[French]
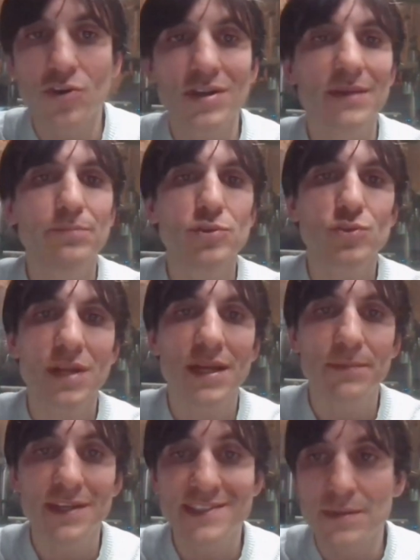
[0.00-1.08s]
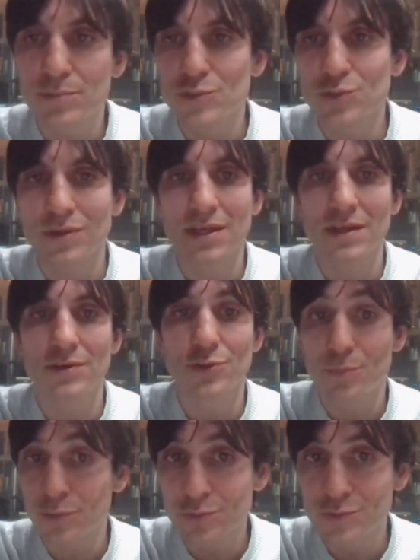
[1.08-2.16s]
l'impôt sur les impôts sur la, de
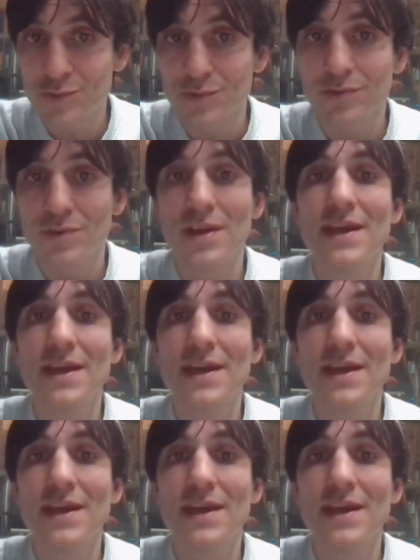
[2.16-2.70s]
production,